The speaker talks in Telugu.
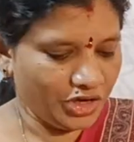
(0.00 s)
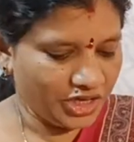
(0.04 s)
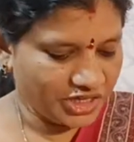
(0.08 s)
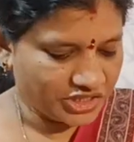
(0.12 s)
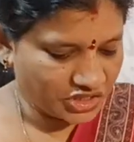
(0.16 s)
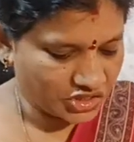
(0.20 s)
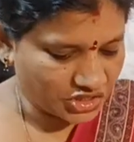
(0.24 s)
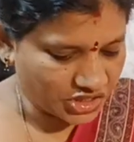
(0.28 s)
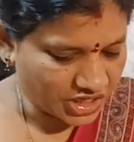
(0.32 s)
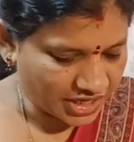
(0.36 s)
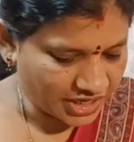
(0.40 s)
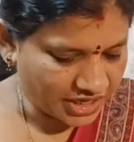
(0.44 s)

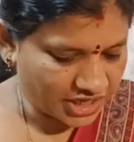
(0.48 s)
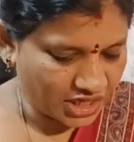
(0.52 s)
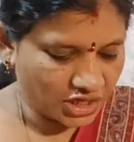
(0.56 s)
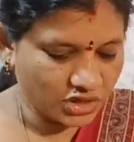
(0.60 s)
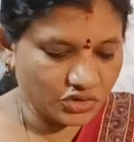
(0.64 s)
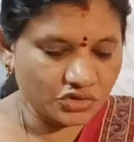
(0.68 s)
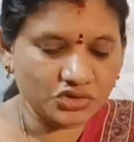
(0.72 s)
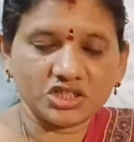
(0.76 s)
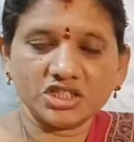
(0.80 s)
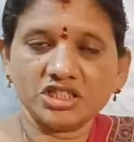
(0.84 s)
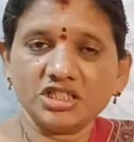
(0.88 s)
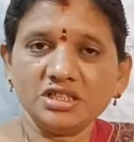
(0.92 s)
నెక్స్ట్ శారీ
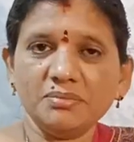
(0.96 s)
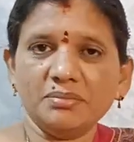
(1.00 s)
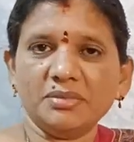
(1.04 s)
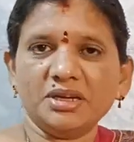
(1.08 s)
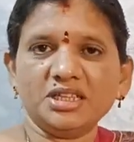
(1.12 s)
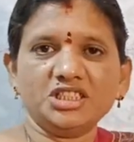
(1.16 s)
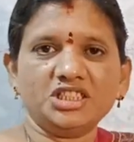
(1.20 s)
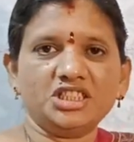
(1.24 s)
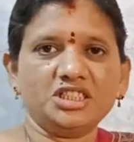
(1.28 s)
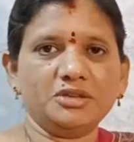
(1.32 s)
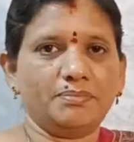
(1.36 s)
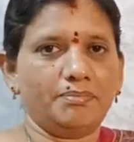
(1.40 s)
కలర్ వచ్చేసి
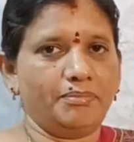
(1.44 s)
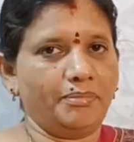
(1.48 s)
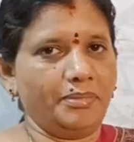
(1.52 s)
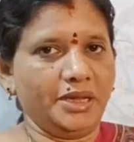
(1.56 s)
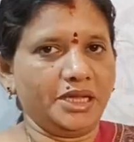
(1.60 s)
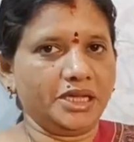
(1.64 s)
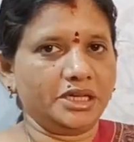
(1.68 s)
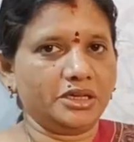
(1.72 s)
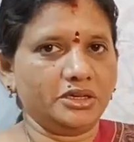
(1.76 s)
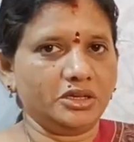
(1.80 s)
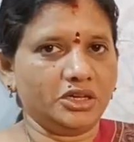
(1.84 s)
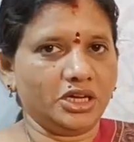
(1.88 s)
మంచి
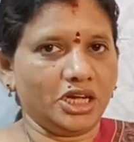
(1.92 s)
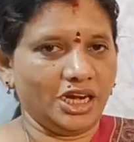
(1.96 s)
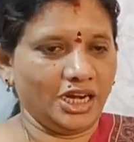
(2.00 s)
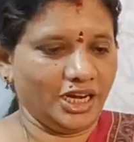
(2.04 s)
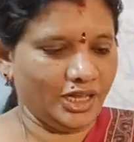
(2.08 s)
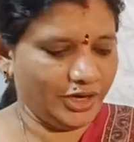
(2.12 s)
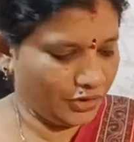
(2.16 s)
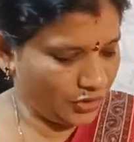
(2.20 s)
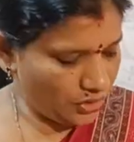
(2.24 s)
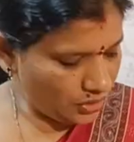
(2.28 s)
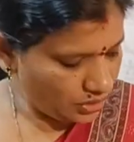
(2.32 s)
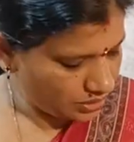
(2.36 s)
పింక్
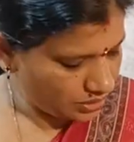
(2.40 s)
కలరు